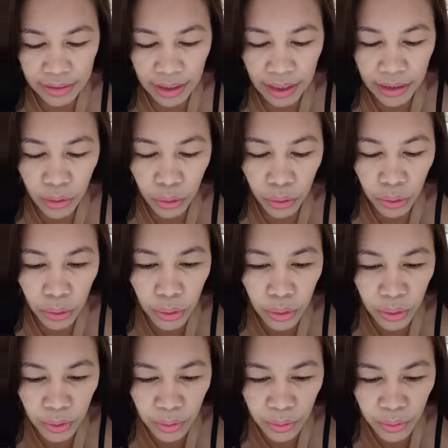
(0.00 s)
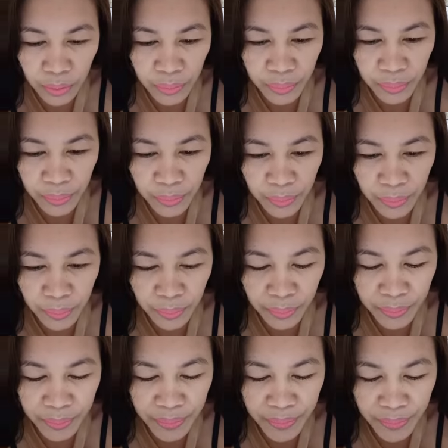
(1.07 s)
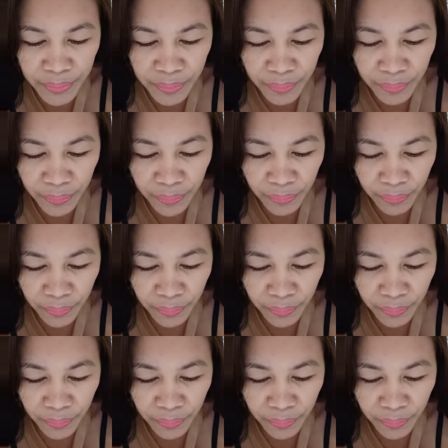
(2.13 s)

Hello? Hello?